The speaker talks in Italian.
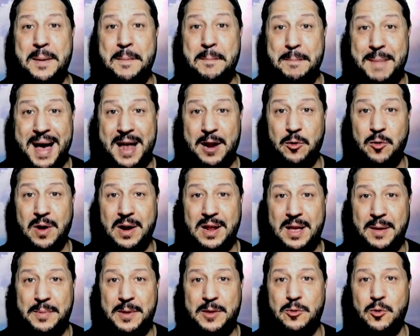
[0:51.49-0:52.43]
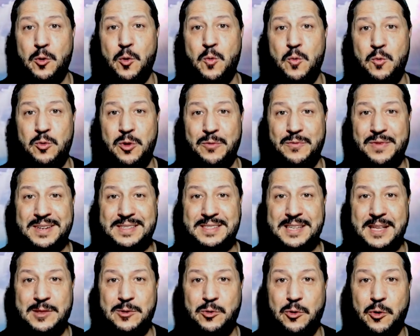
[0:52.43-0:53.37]
Marco al capitolo 1 al
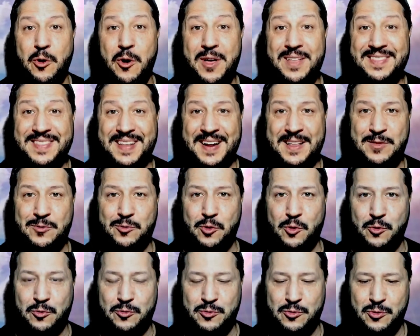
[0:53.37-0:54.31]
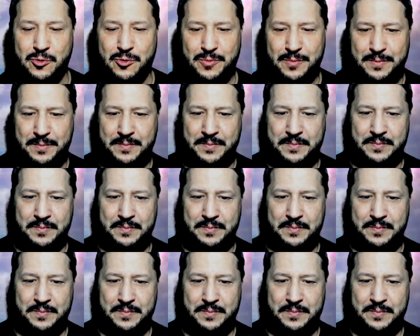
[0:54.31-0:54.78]
versetto 38.